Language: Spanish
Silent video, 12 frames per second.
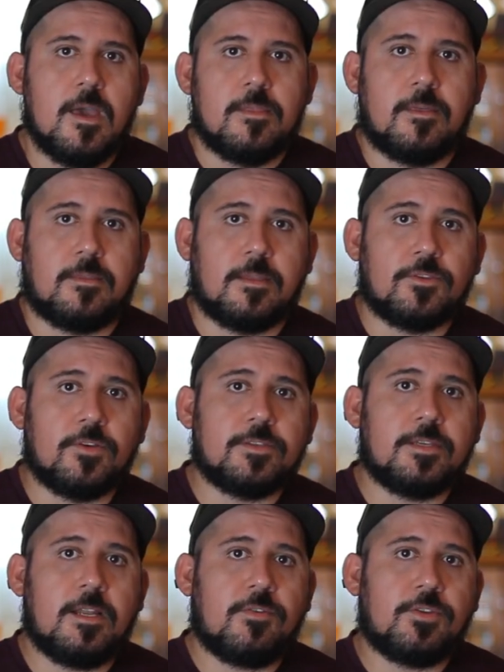Desde
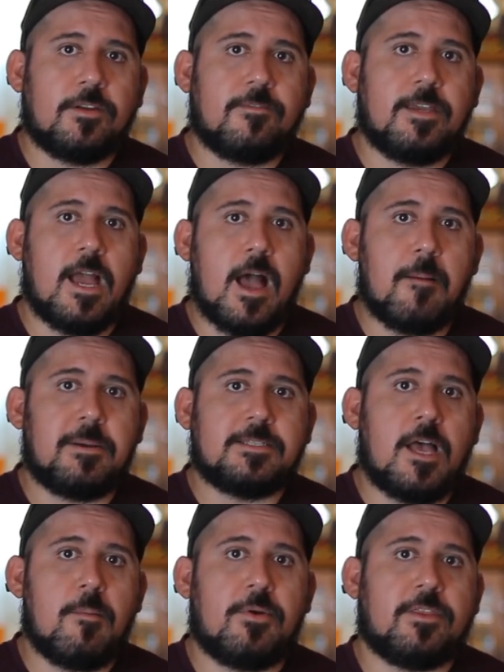entonces la fotografía ha
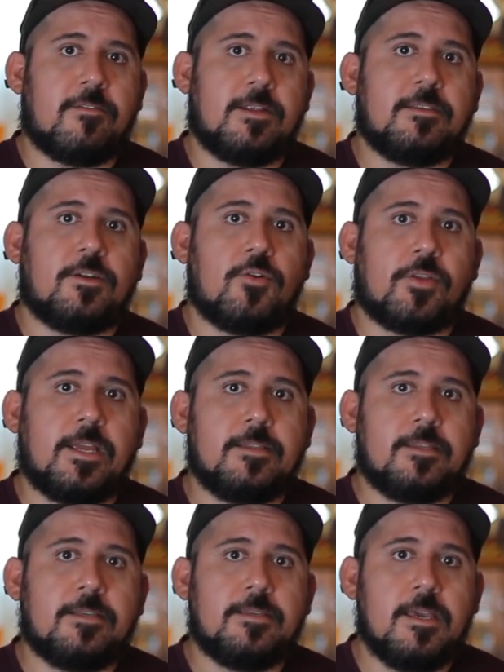pasado por diferentes
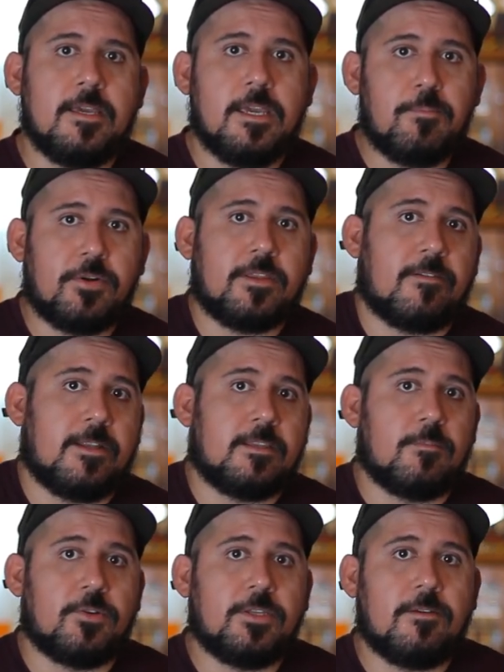corrientes y por
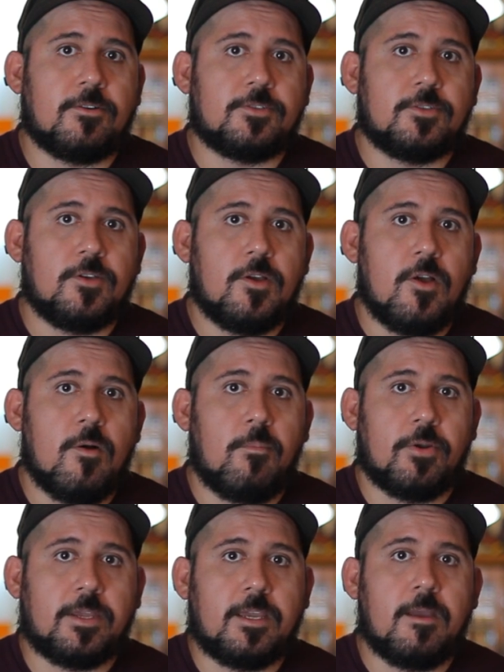diferentes motivos.
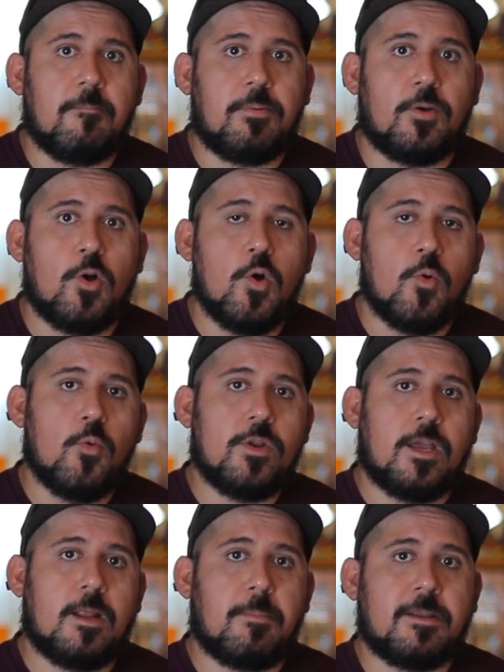Por ejemplo,
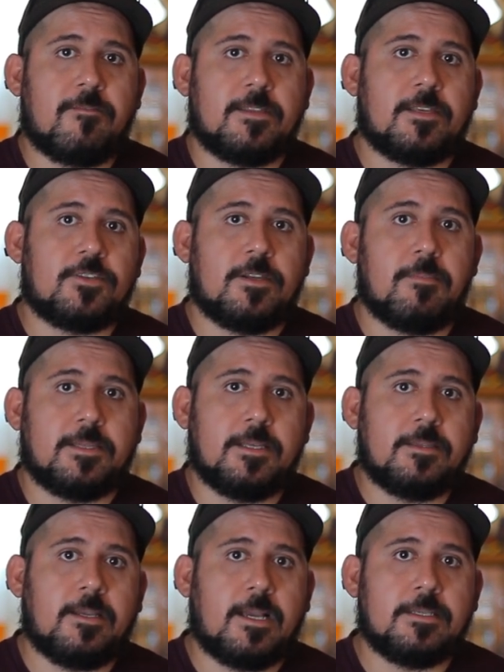una de las manifestaciones más
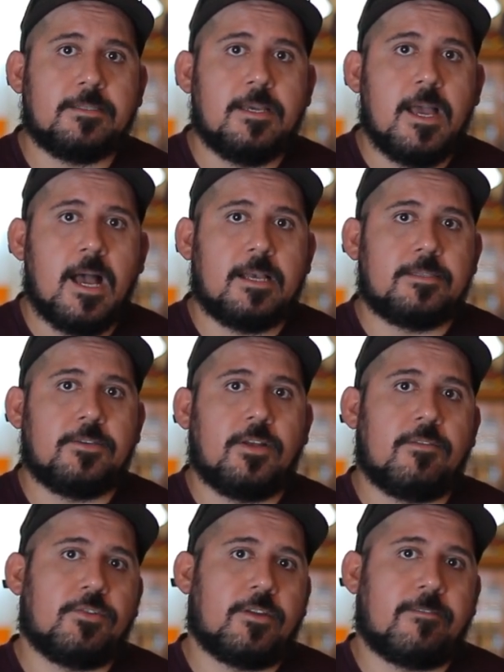tétricas ha sido
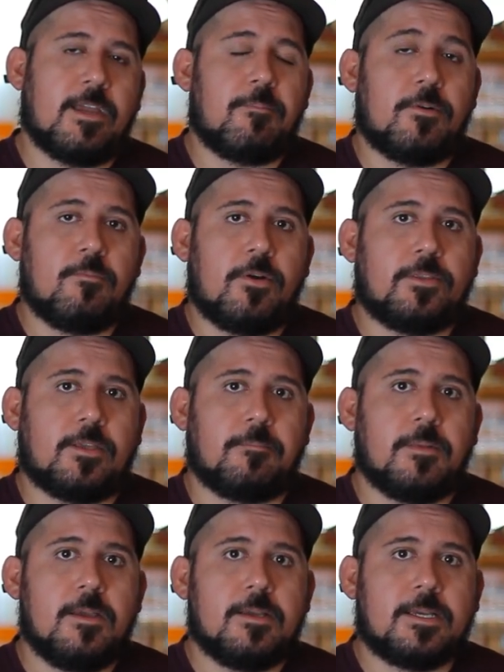la fotografía
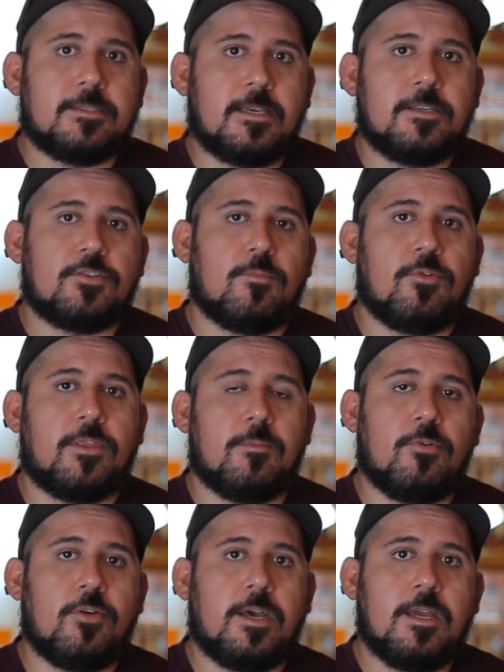post-mortem, que se hizo muy de
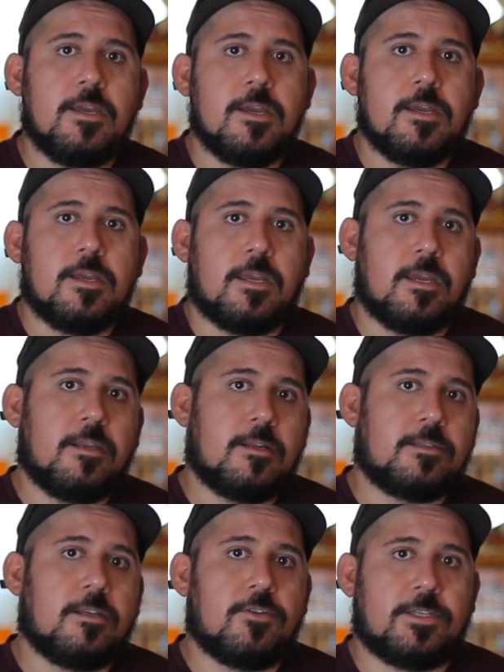moda en el
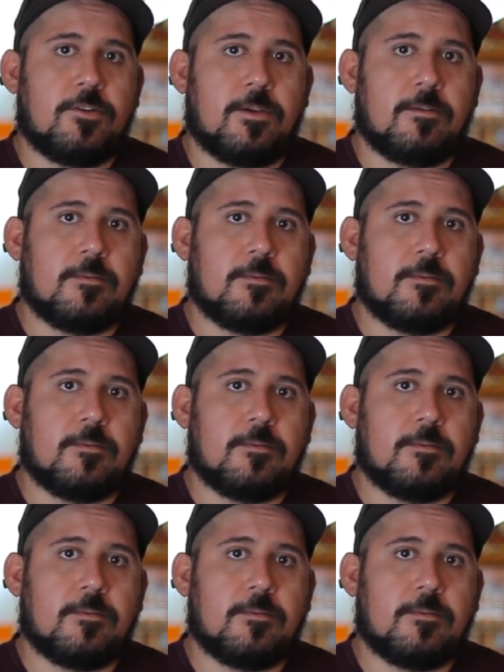siglo XIX.